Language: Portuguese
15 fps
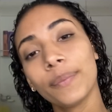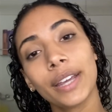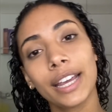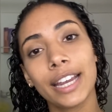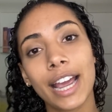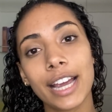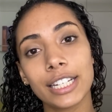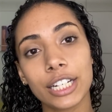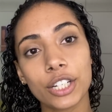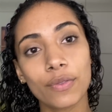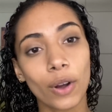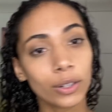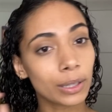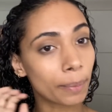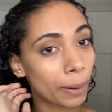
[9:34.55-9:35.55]
E aí a gente
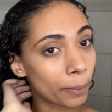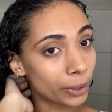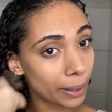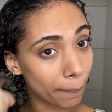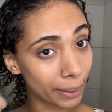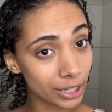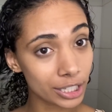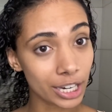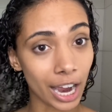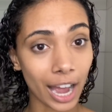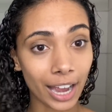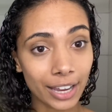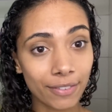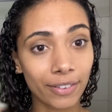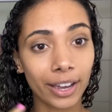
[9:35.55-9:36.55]
volta pra poder poder
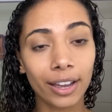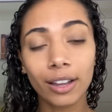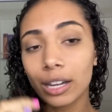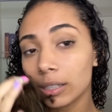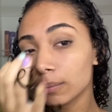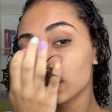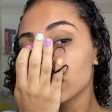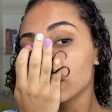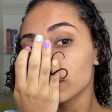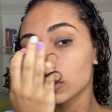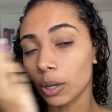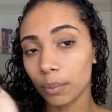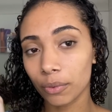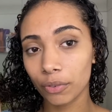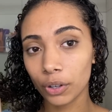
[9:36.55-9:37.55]
pentear e ver
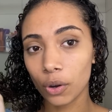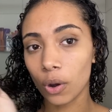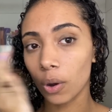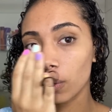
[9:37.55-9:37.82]
como que ficou.